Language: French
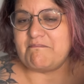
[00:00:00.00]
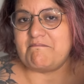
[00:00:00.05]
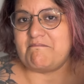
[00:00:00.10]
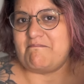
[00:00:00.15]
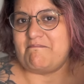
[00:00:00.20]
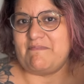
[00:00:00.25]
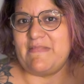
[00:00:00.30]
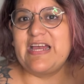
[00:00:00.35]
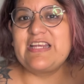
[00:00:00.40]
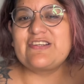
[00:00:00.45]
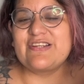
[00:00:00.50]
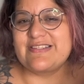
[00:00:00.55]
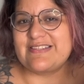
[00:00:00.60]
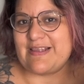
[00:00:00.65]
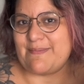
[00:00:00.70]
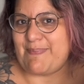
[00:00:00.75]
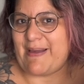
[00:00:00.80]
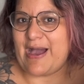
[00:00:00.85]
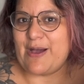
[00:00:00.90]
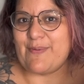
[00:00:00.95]
Mais je ne
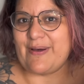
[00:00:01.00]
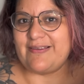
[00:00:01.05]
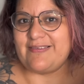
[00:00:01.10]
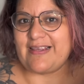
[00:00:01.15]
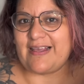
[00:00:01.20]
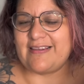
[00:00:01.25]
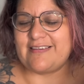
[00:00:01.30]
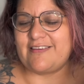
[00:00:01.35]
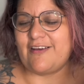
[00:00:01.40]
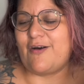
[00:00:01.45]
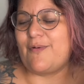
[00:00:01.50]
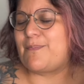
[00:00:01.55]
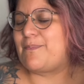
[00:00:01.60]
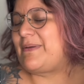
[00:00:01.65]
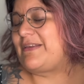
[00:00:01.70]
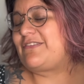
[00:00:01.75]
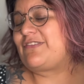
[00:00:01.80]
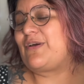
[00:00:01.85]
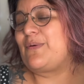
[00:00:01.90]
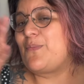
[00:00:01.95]
sais pas à quoi ça ressemble
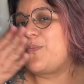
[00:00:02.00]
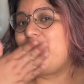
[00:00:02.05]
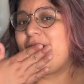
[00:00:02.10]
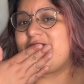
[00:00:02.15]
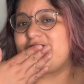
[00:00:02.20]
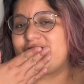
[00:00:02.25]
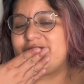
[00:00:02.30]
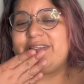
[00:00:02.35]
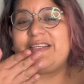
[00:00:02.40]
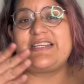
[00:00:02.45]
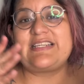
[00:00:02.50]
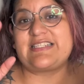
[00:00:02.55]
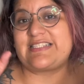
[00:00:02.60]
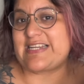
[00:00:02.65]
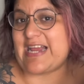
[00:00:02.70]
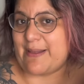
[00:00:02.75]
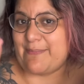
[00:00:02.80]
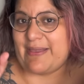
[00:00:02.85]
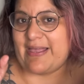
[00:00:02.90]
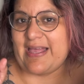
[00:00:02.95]
parce que moi je n'ai
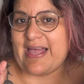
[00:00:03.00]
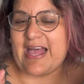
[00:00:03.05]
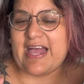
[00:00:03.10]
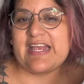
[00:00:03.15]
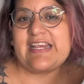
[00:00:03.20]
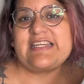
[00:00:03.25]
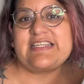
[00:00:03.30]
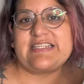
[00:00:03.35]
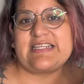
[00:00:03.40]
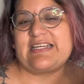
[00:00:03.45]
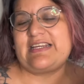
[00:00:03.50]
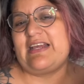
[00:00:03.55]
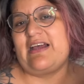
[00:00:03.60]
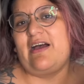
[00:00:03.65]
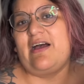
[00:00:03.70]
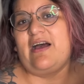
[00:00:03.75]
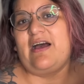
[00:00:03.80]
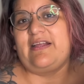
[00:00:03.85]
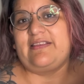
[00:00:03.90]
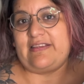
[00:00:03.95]
jamais acheté
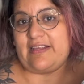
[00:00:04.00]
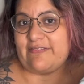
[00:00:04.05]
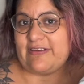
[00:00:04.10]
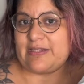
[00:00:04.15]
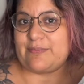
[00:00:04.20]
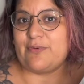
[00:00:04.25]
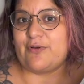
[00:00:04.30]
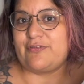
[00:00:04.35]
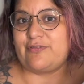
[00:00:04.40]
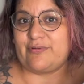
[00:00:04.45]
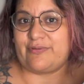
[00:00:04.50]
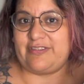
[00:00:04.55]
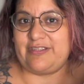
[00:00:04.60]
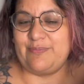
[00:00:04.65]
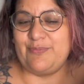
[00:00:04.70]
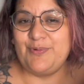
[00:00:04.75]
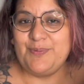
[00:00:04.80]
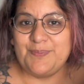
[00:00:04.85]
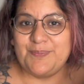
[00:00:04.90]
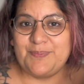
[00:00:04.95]
des vêtements sur
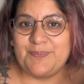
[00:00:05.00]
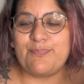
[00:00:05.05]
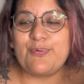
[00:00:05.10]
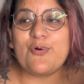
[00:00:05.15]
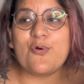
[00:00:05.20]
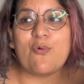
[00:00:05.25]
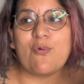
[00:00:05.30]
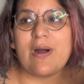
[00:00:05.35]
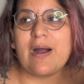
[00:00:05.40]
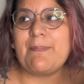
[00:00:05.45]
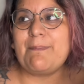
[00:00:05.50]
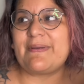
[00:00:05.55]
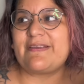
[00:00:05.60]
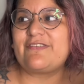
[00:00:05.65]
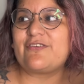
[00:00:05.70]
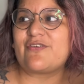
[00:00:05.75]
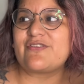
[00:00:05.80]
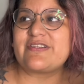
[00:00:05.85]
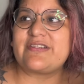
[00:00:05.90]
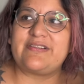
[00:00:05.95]
Timou. Pourquoi
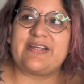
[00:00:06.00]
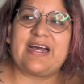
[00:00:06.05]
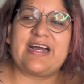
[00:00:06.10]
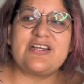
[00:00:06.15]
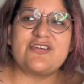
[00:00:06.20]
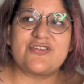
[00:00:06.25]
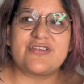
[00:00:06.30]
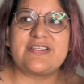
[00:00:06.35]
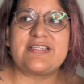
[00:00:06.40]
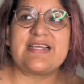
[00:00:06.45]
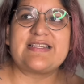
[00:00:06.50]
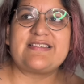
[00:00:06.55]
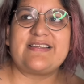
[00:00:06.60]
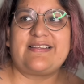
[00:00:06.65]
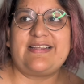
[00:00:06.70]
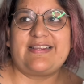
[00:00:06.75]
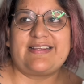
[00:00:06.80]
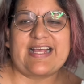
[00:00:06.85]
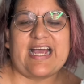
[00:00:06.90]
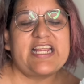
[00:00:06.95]
Parce qu'en général je sais que c'est
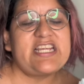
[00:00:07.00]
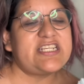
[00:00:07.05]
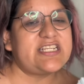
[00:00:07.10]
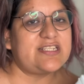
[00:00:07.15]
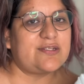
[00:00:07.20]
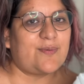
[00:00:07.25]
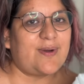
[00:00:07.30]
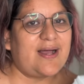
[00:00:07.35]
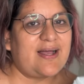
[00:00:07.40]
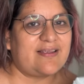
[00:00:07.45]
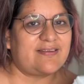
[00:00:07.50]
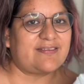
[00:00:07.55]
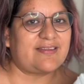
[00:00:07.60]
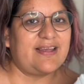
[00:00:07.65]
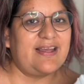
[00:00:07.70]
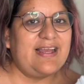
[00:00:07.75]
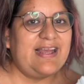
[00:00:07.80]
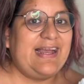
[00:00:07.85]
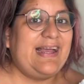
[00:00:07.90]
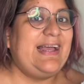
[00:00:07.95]
des tailles chinoises.
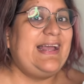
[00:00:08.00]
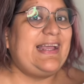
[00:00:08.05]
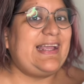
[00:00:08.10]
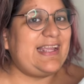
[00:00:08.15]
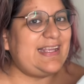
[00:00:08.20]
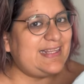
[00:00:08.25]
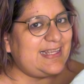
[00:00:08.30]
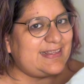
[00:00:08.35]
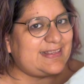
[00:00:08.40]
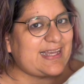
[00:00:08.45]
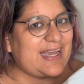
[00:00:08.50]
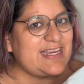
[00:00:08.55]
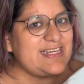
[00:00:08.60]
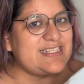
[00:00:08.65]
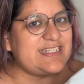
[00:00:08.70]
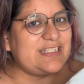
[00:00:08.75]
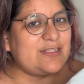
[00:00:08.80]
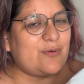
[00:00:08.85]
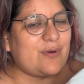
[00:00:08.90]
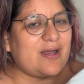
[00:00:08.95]
Et les tailles
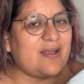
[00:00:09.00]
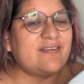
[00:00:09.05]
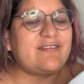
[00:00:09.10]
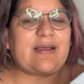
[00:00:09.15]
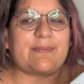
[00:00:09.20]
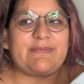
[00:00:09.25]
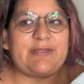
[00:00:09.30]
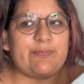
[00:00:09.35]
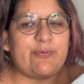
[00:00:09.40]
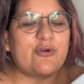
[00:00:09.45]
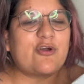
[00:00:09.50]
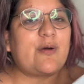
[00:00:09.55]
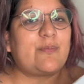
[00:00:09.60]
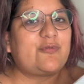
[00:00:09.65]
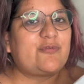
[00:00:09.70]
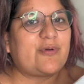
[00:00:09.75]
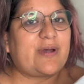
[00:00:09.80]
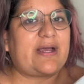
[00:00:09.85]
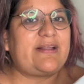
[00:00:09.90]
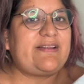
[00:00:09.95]
chinoises, c'est un petit peu comme
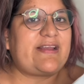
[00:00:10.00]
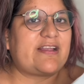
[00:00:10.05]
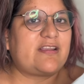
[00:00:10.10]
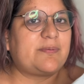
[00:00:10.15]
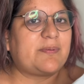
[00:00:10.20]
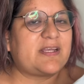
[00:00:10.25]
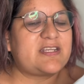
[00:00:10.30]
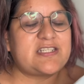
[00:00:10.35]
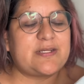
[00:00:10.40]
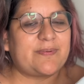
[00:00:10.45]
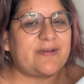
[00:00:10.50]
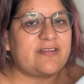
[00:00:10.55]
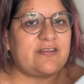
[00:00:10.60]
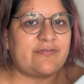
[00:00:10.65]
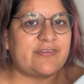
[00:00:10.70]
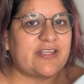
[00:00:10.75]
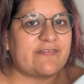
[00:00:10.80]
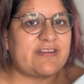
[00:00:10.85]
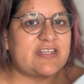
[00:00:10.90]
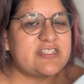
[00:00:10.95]
sur AliExpress. Je ne sais pas si
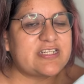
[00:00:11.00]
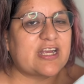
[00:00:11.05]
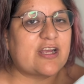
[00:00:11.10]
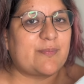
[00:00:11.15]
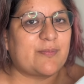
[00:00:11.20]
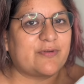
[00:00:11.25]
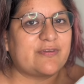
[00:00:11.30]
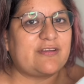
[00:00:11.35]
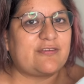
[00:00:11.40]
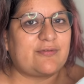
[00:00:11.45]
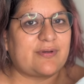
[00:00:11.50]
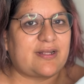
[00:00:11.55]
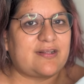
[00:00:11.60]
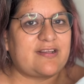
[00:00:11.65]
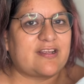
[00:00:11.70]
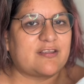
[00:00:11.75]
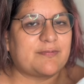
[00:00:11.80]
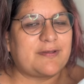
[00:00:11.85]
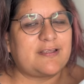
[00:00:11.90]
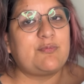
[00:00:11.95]
vous avez déjà commandé sur
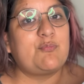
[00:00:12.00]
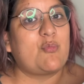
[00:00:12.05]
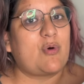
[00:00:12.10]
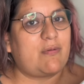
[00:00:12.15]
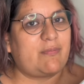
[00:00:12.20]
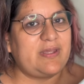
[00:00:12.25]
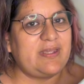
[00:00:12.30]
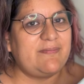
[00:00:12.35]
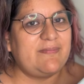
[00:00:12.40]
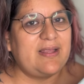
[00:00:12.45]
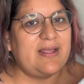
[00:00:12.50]
AliExpress, moi oui.